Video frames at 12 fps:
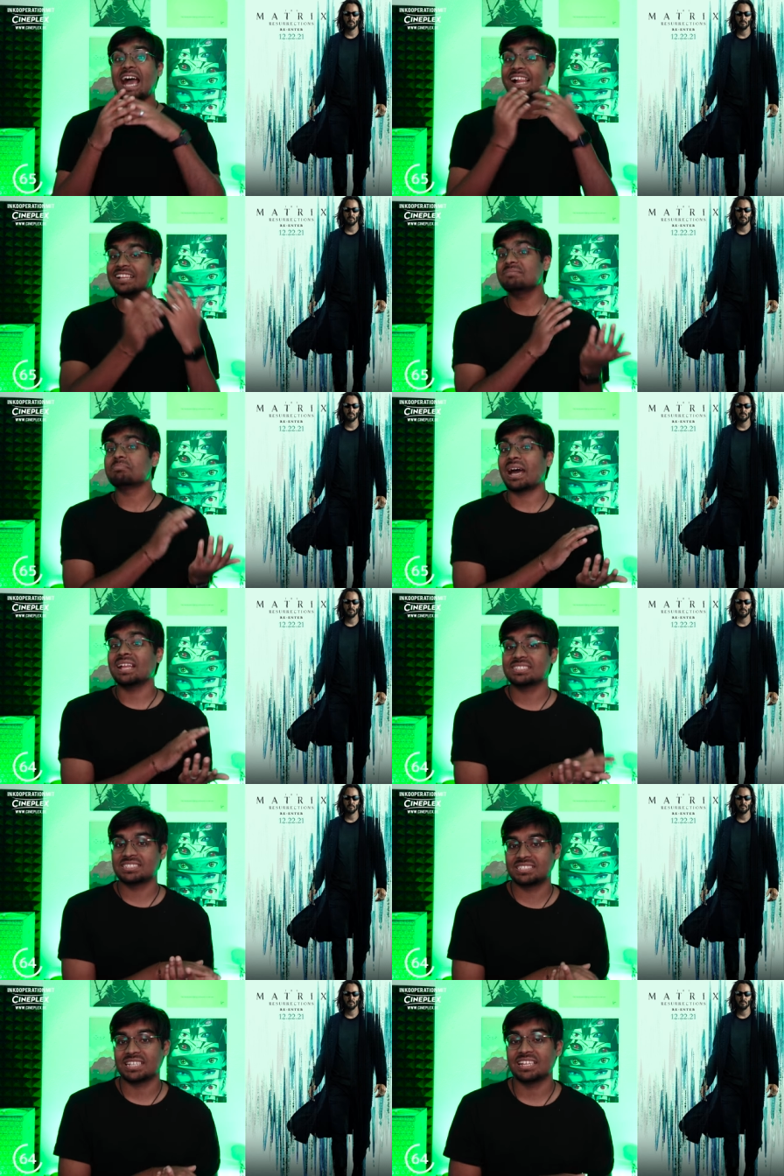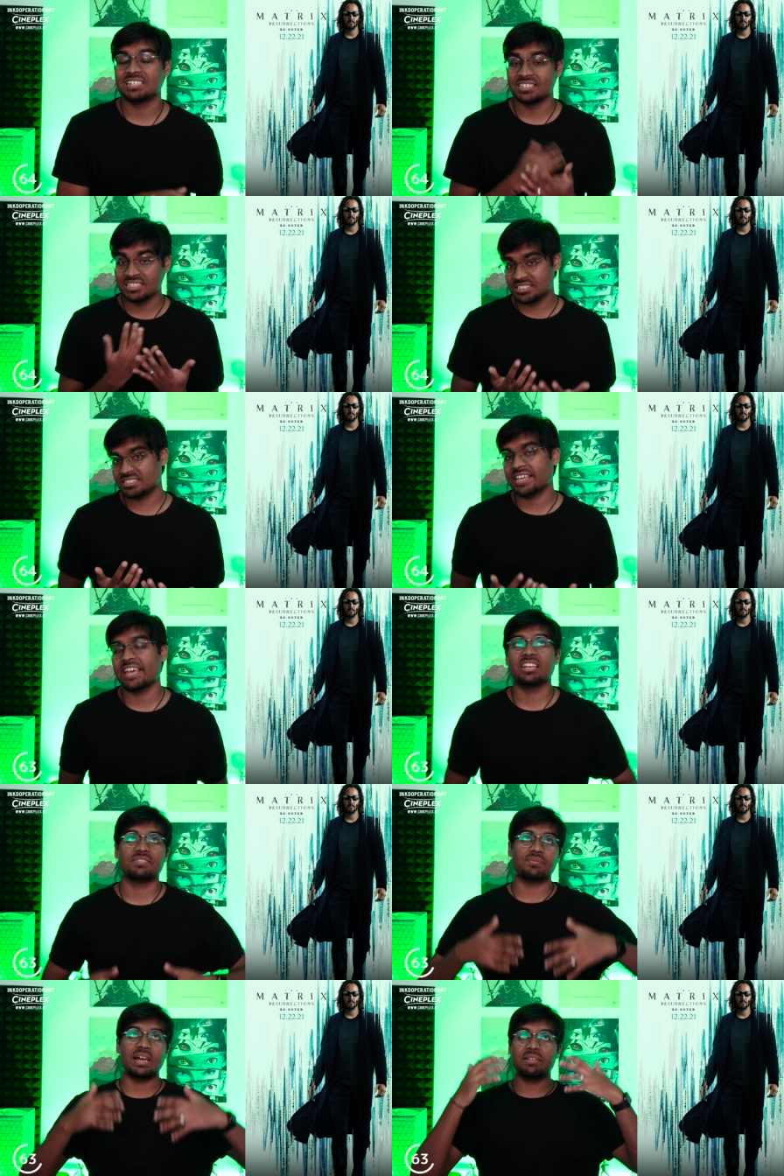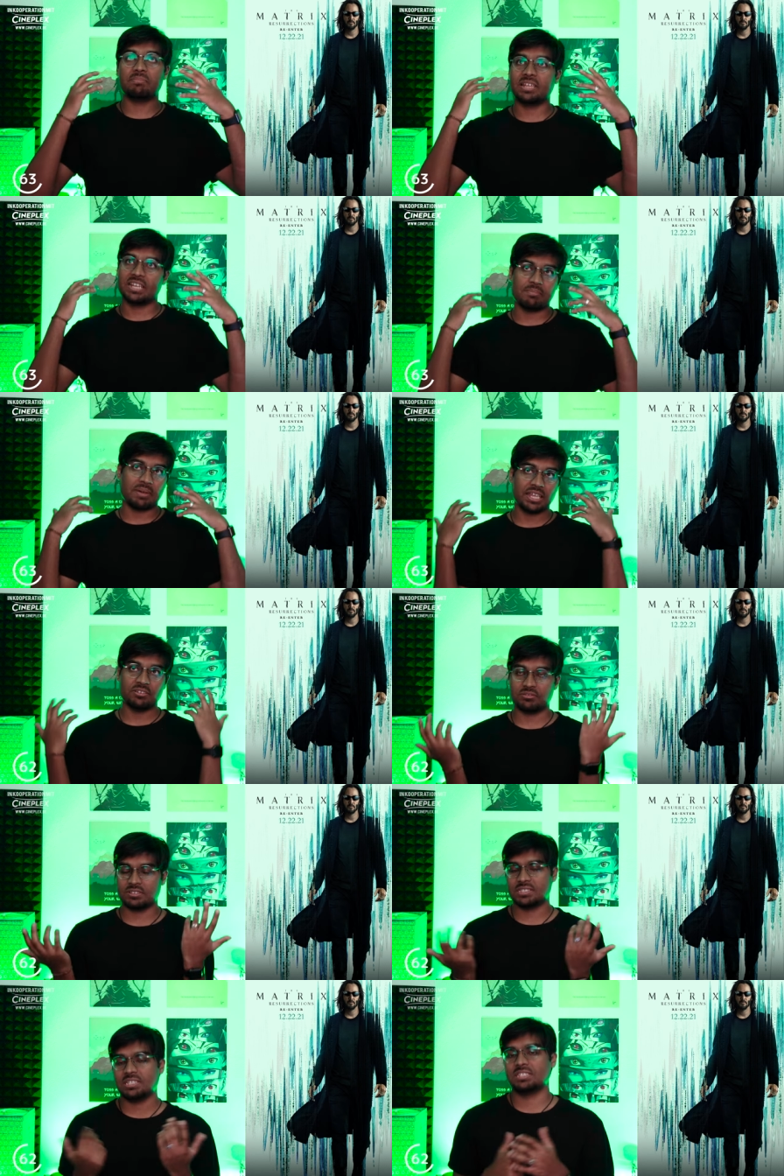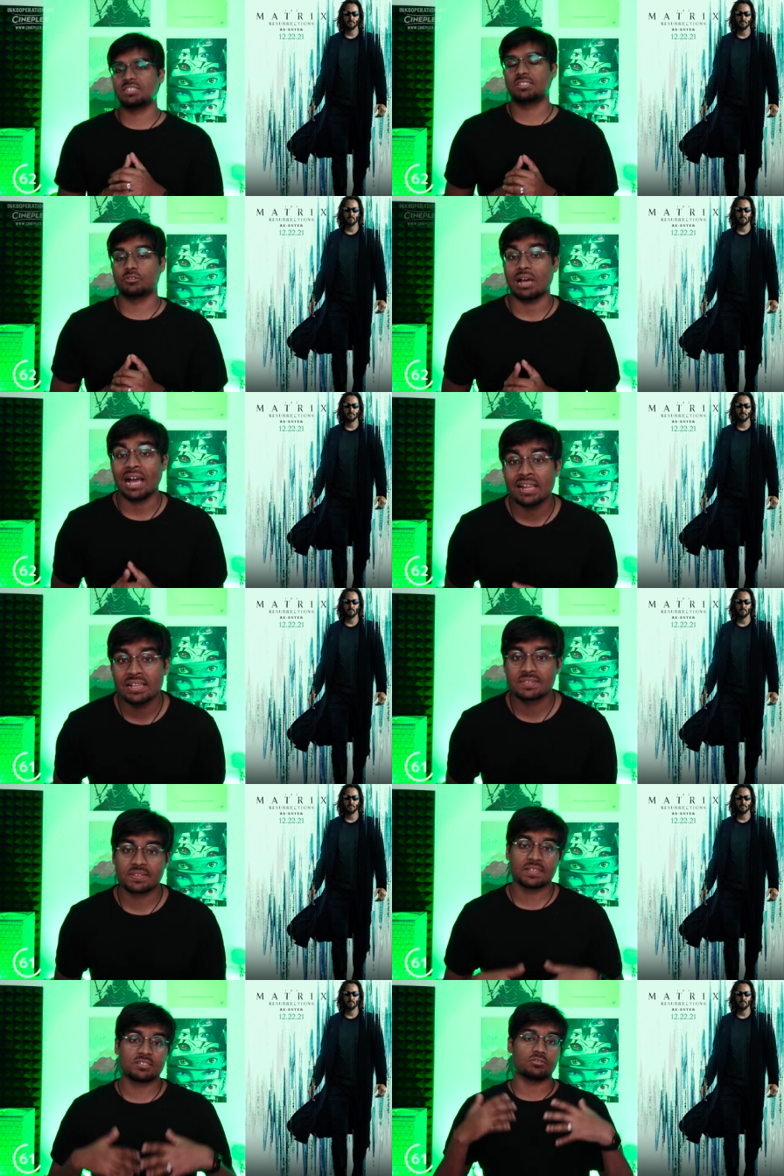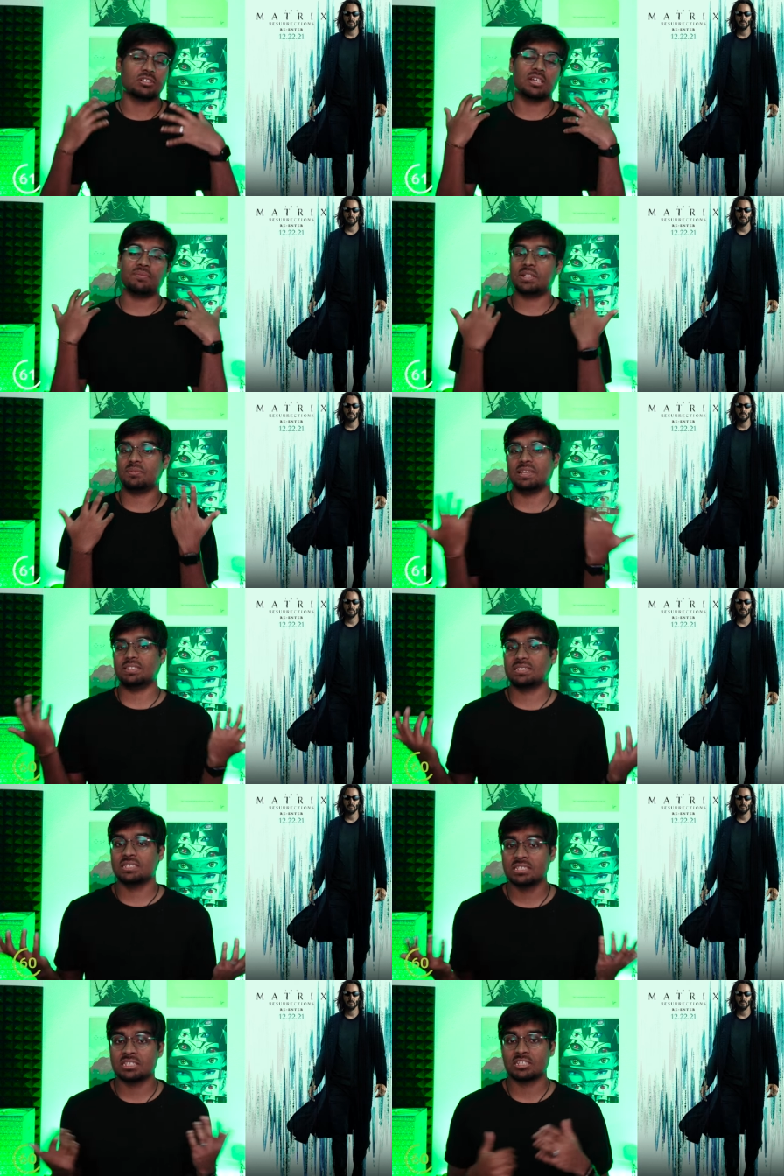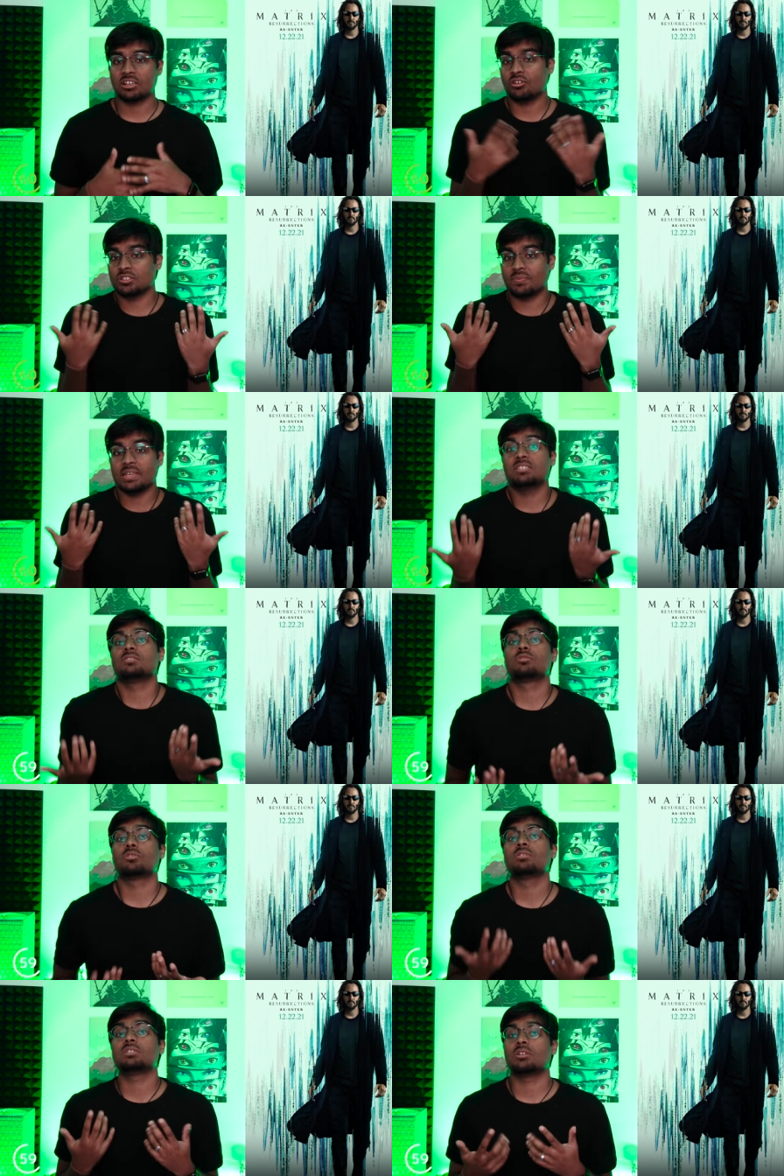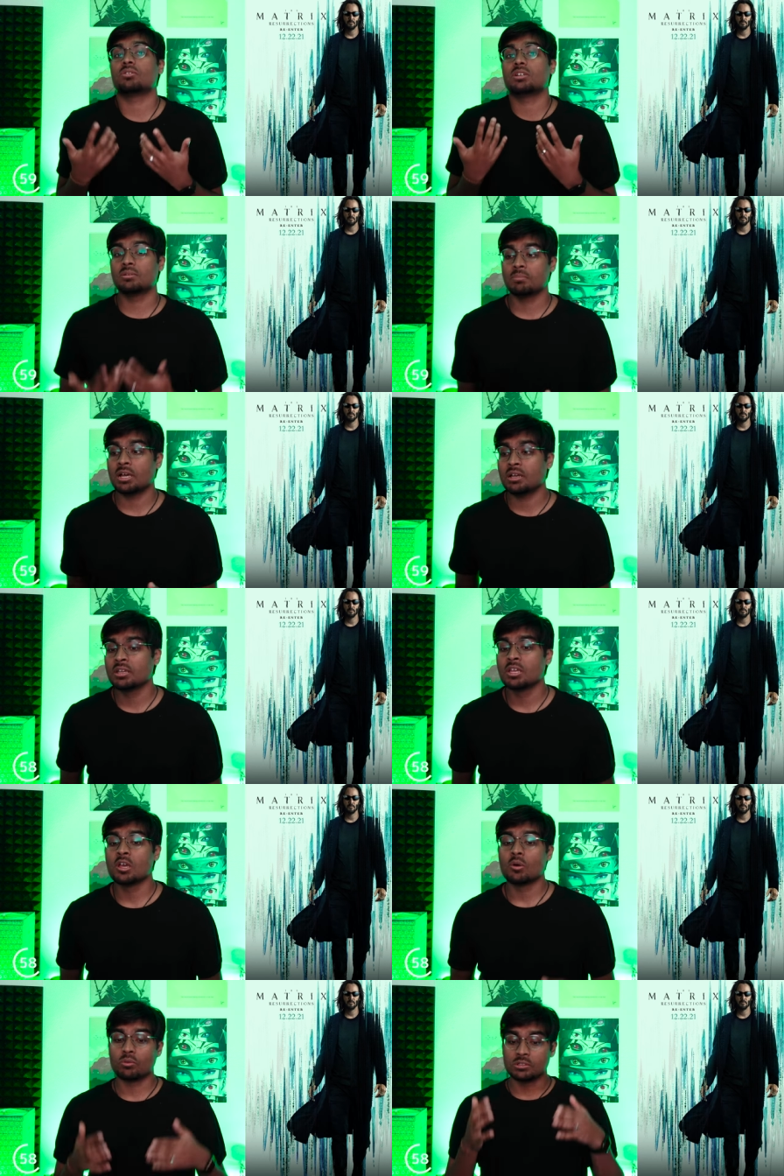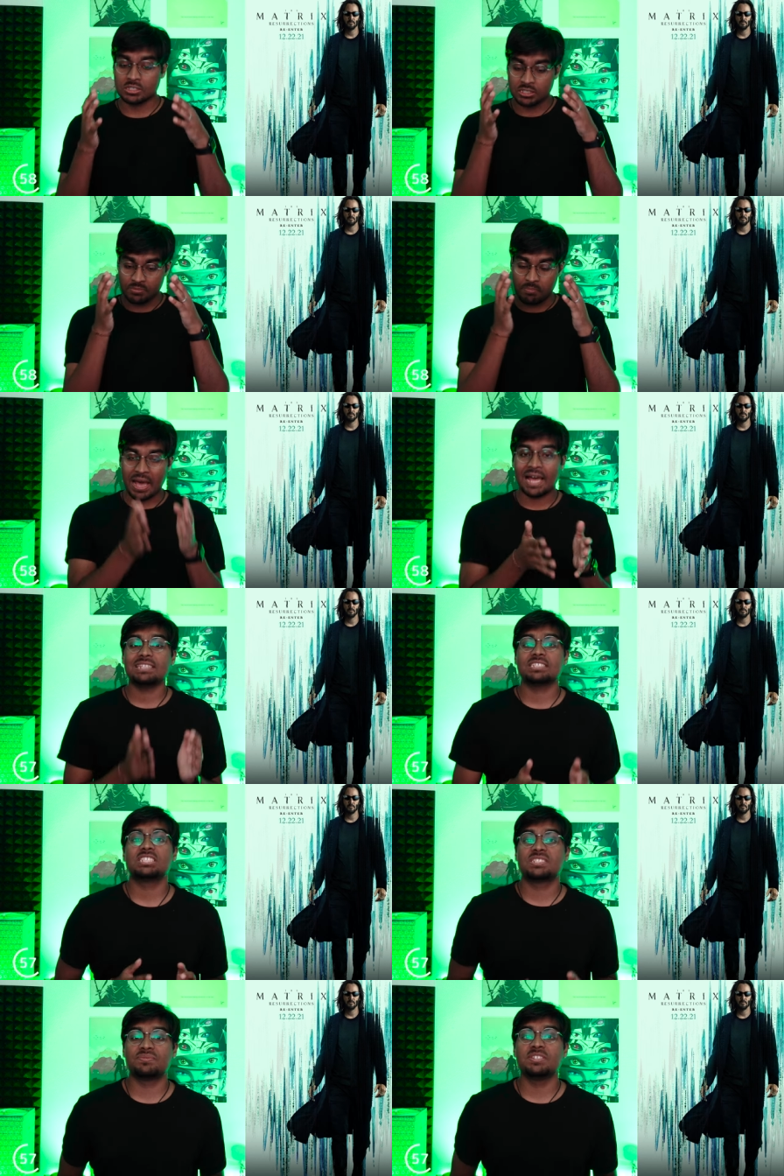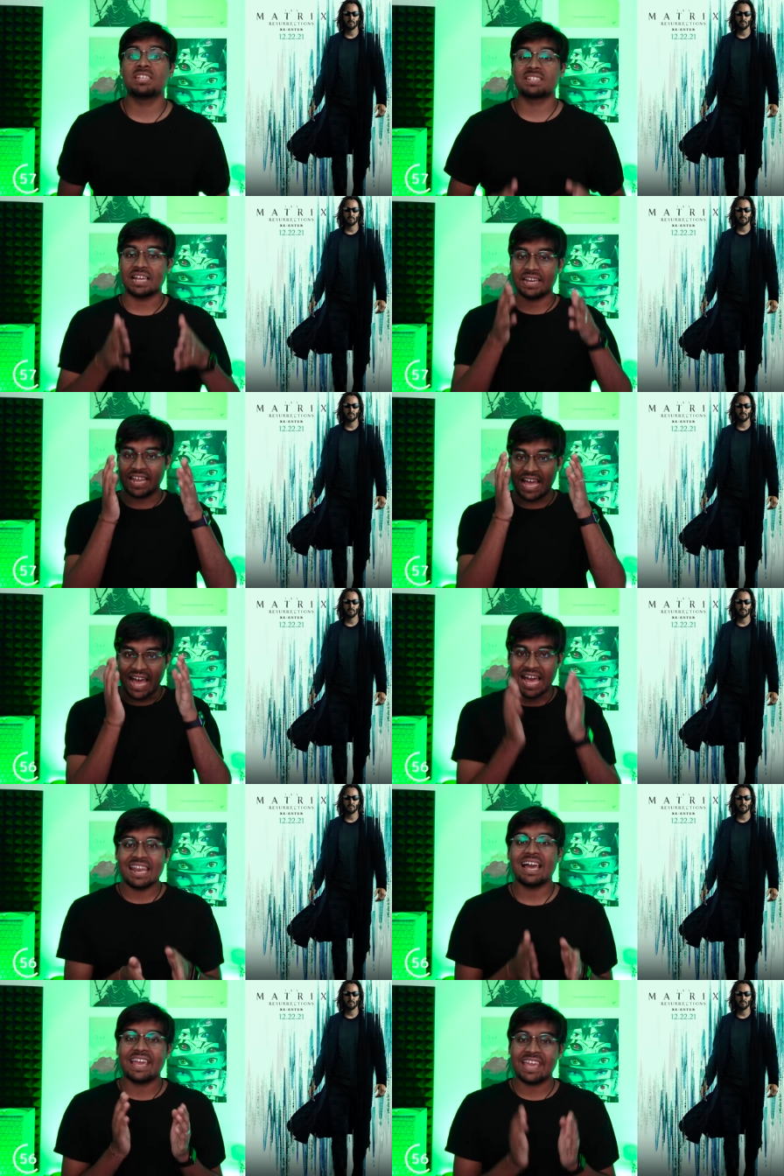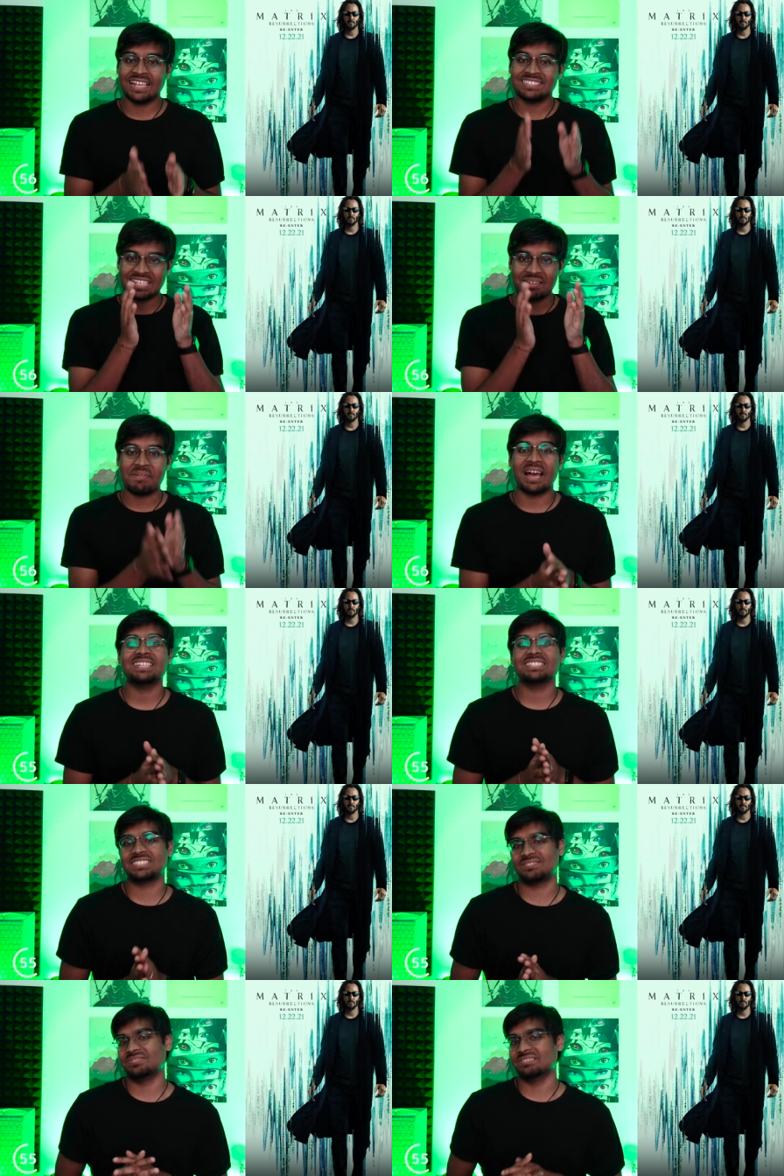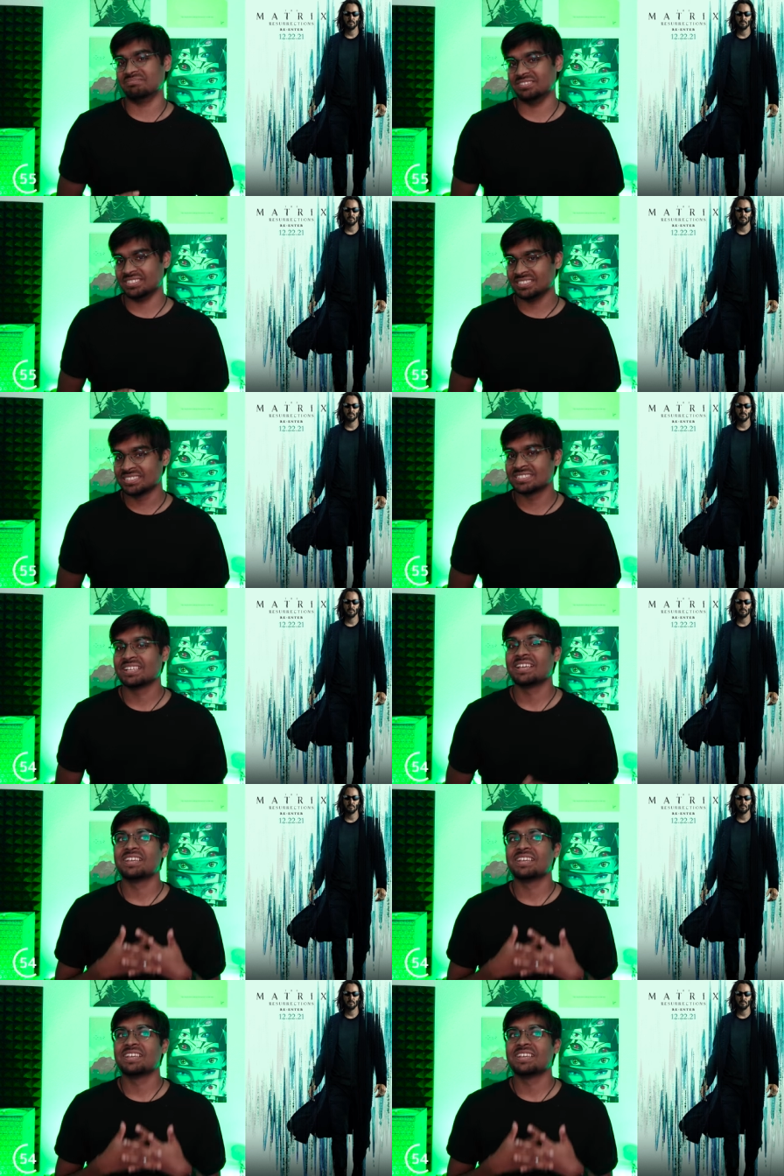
alten Matrix-Teile nicht kennt, weil man der Meinung ist, dass sie zu alt sind oder was weiß ich, aus welchen Gründen auch immer, und Matrix 4 sein allererster Matrix-Film ist,